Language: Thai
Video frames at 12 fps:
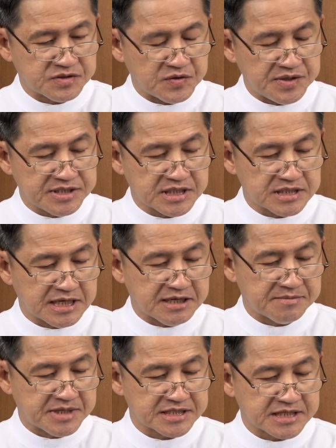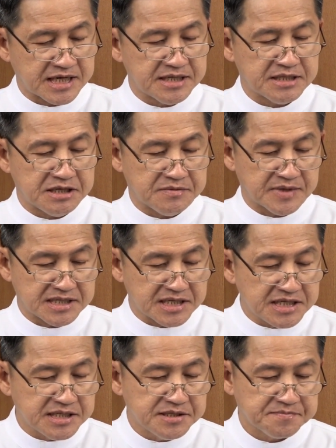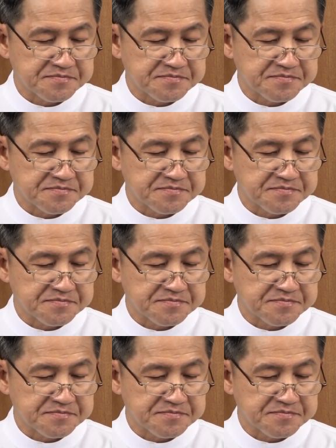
ศกอิสยามาใช้ในวันนี้